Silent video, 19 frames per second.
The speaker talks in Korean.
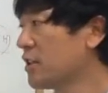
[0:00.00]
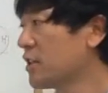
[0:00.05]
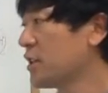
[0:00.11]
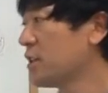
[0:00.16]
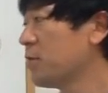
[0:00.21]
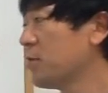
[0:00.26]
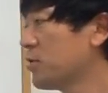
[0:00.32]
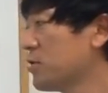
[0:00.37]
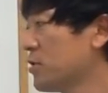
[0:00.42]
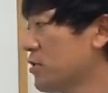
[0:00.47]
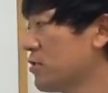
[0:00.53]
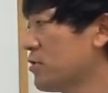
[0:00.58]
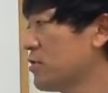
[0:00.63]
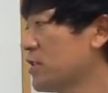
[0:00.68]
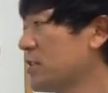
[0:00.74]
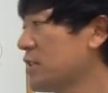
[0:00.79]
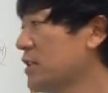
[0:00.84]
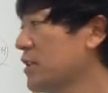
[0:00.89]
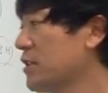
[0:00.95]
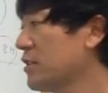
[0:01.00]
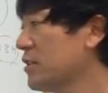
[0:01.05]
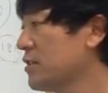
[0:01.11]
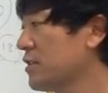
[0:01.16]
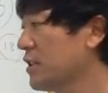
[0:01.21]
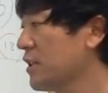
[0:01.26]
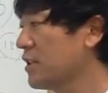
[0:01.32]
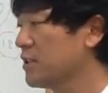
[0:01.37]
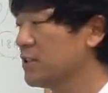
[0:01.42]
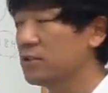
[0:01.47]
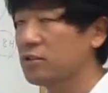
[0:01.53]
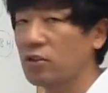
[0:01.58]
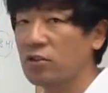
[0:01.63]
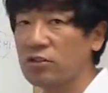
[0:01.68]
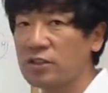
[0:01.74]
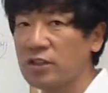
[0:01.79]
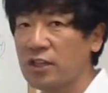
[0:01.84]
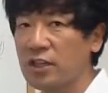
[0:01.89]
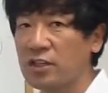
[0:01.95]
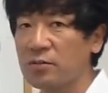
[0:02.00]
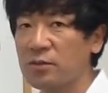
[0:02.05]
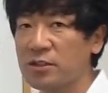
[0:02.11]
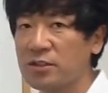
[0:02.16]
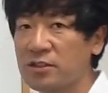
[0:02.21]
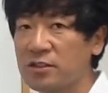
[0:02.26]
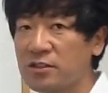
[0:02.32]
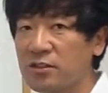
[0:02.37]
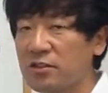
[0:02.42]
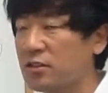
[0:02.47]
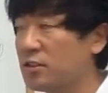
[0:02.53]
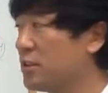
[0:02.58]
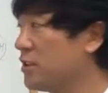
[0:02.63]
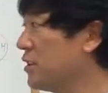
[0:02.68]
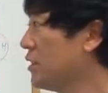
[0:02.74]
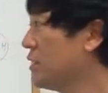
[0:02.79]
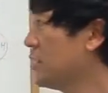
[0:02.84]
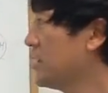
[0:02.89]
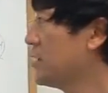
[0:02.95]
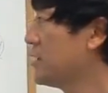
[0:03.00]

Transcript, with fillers: 기본적으로 이제 다시 적은 다음에 그거를